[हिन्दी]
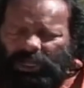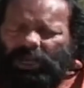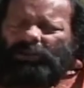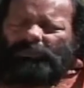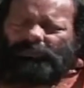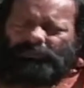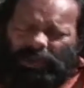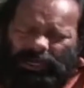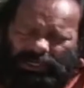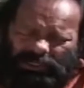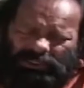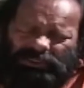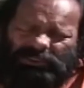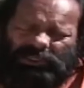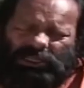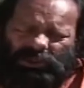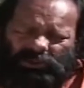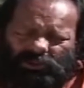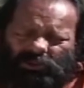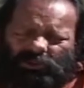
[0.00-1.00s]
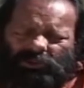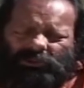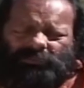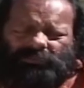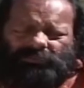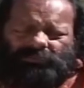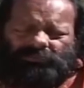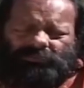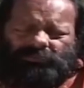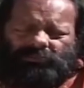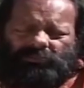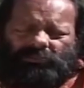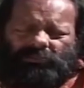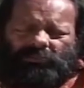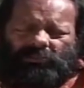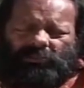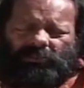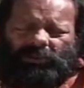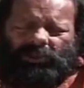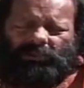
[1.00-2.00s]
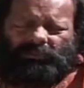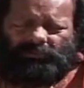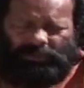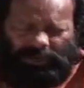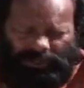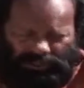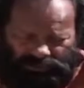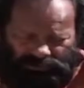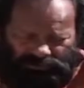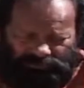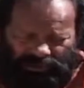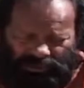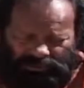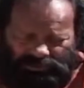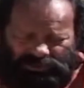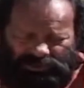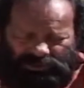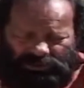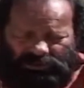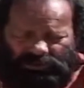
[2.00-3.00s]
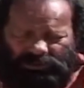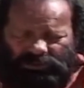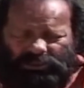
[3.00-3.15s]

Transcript: हम भारत के लोग भारतवासी